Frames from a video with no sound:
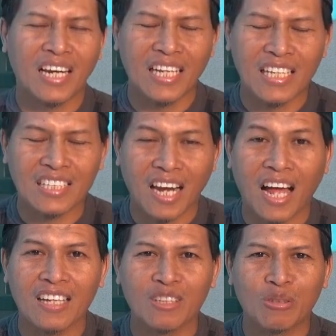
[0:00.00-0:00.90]
li
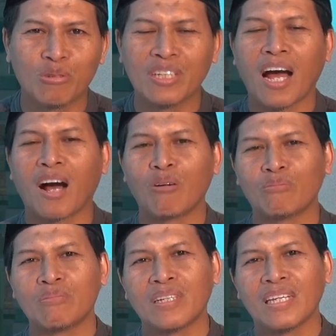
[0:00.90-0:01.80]
islahi dunia
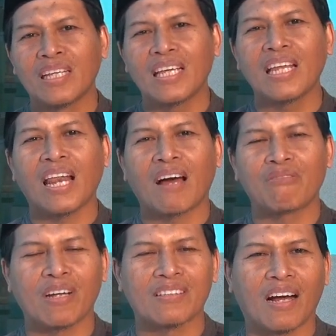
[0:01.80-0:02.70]
illa
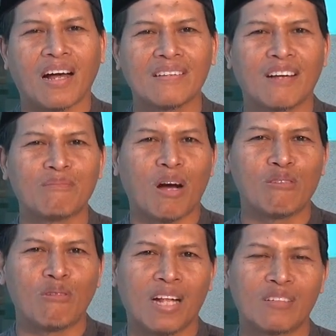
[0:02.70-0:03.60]
Allah
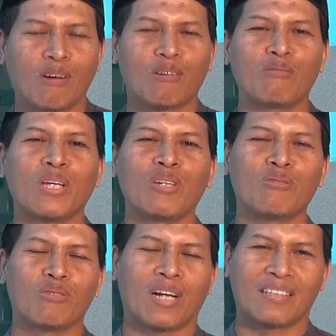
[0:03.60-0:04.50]
ma'wa adhur
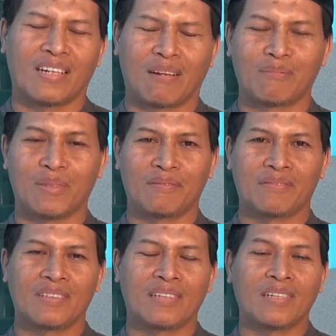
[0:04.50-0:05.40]
minhu katanya
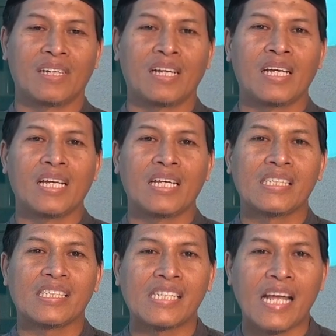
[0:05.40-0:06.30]

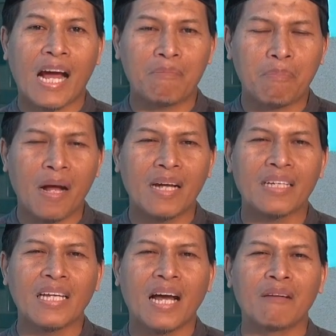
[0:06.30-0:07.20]

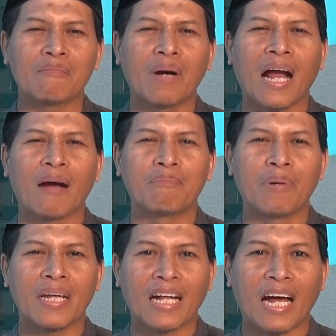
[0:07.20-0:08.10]
Siapa yang
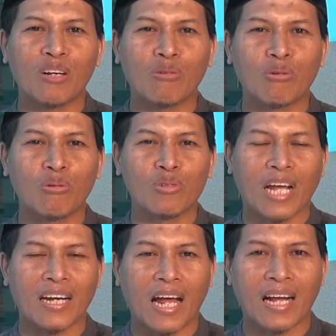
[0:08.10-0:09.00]
mengabaikan
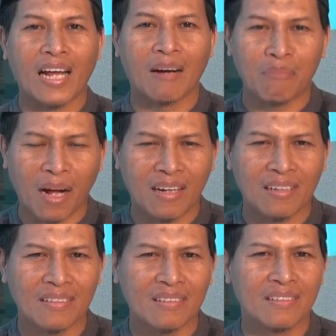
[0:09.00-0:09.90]
urusan agama
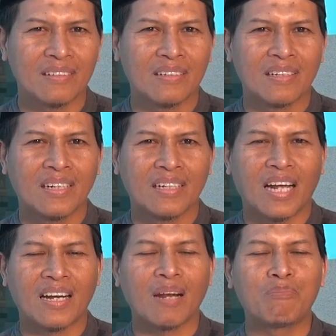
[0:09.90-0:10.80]

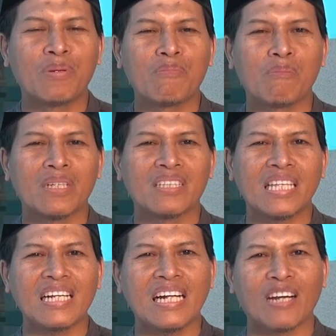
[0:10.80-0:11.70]
dan lebih
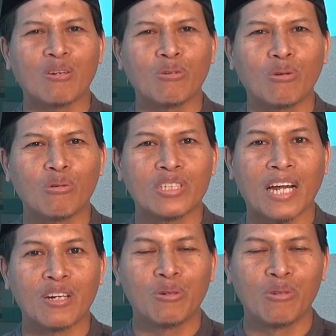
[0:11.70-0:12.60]
mementingkan
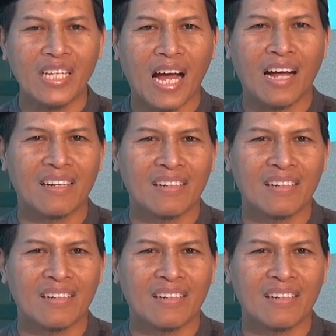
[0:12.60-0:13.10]
urusan dunia,